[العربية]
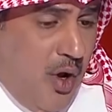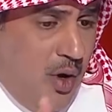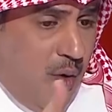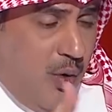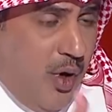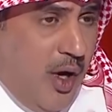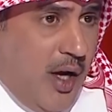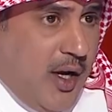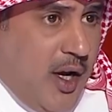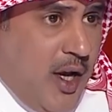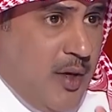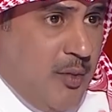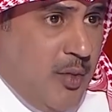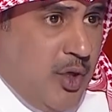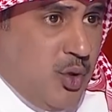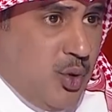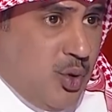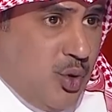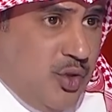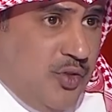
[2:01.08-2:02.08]
ولا كان
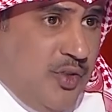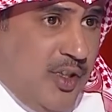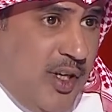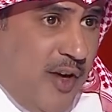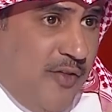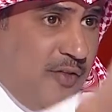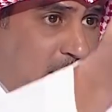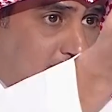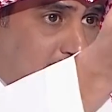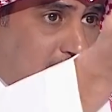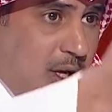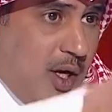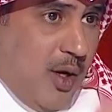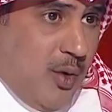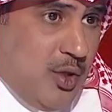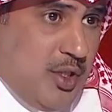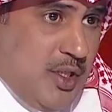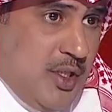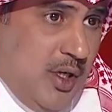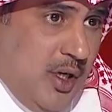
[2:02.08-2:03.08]
مجرود في كف عبد الله
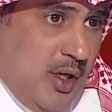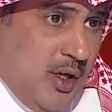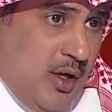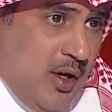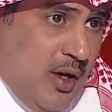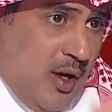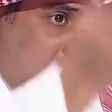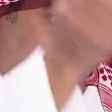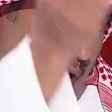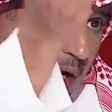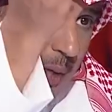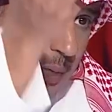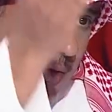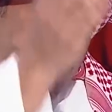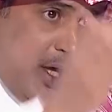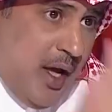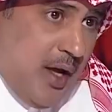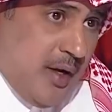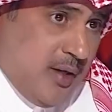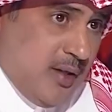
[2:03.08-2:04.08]
وسيع
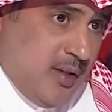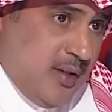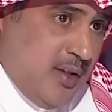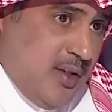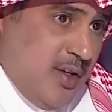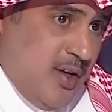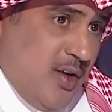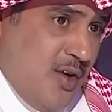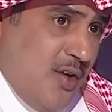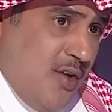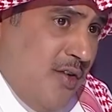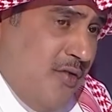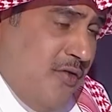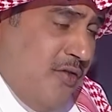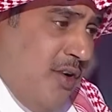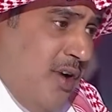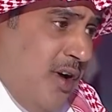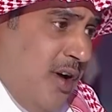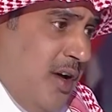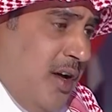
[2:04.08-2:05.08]
البطاني
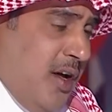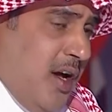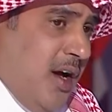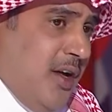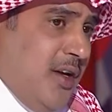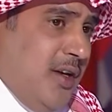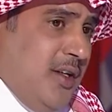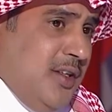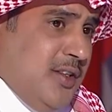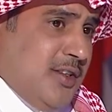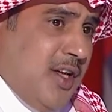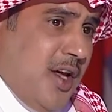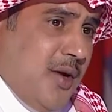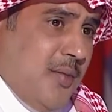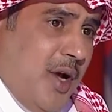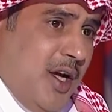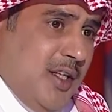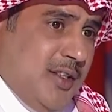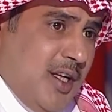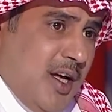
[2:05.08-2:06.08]
فيعني صار
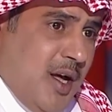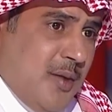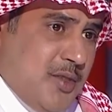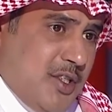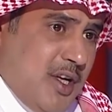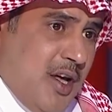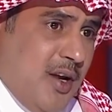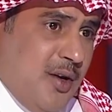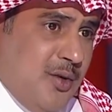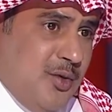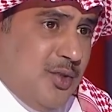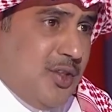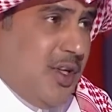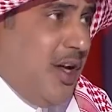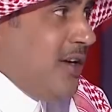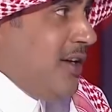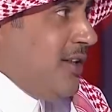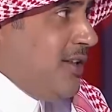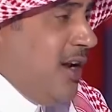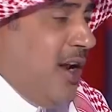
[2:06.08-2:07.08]
بعدها بسنه
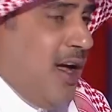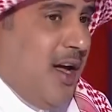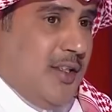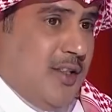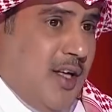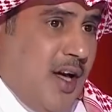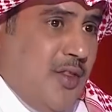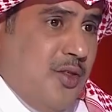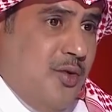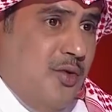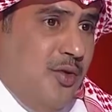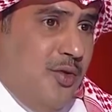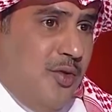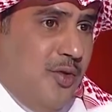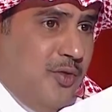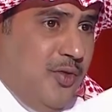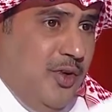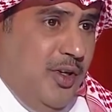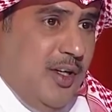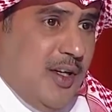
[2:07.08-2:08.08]
وصارت الاحداث
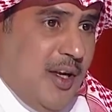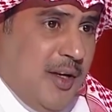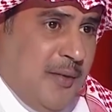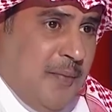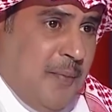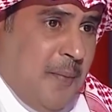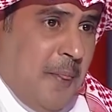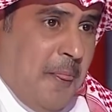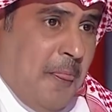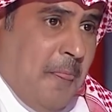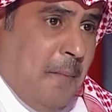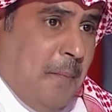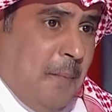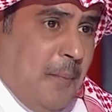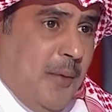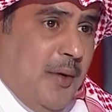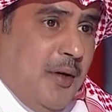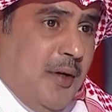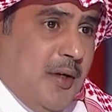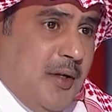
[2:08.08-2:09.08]
وفعلا
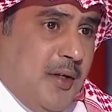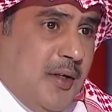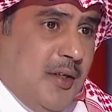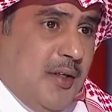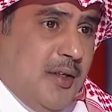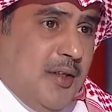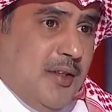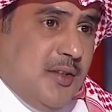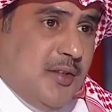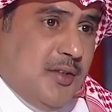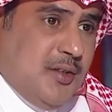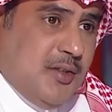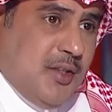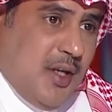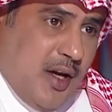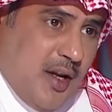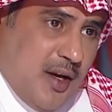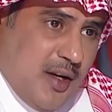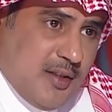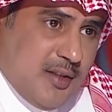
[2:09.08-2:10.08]
آه،
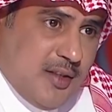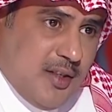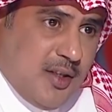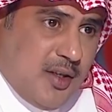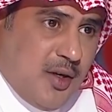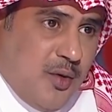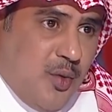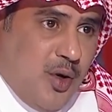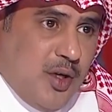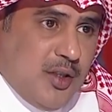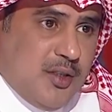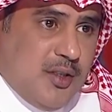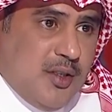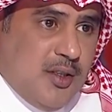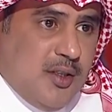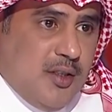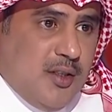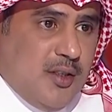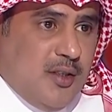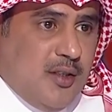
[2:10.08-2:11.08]
دخلت قوات
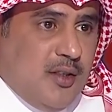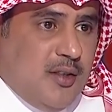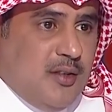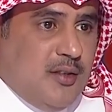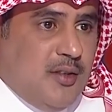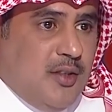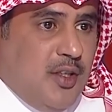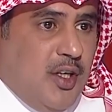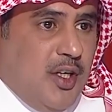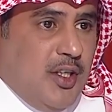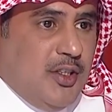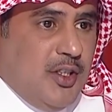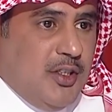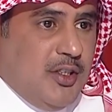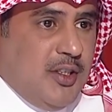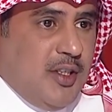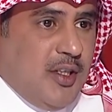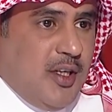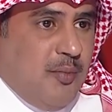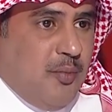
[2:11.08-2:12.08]
آه، درع
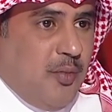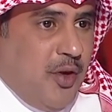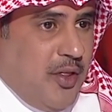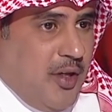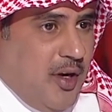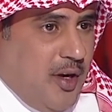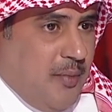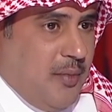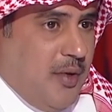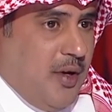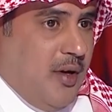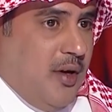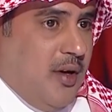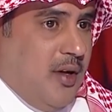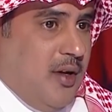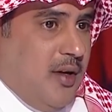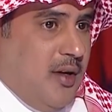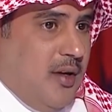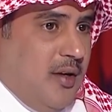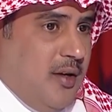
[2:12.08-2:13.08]
الجزيره ممثله
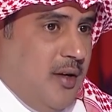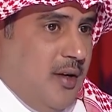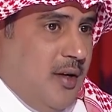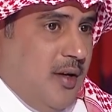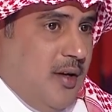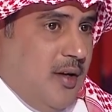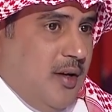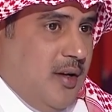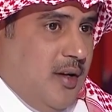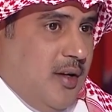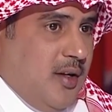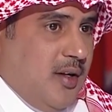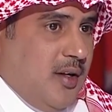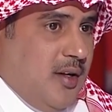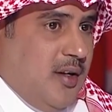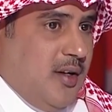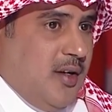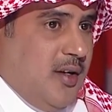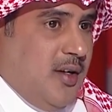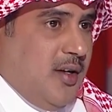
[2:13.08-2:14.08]

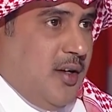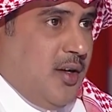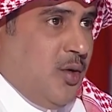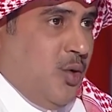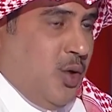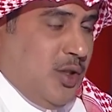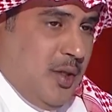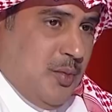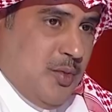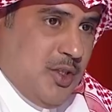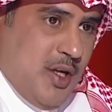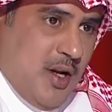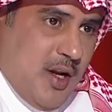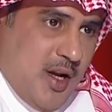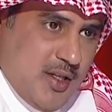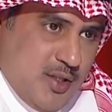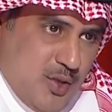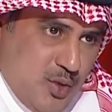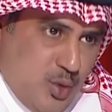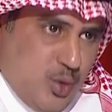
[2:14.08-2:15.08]
بالقوات آه،
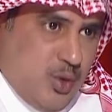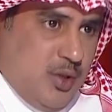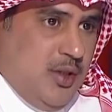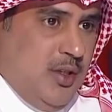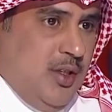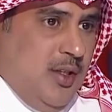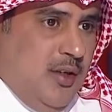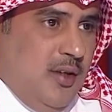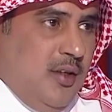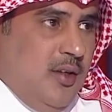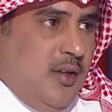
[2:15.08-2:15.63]
المسلحه السعوديه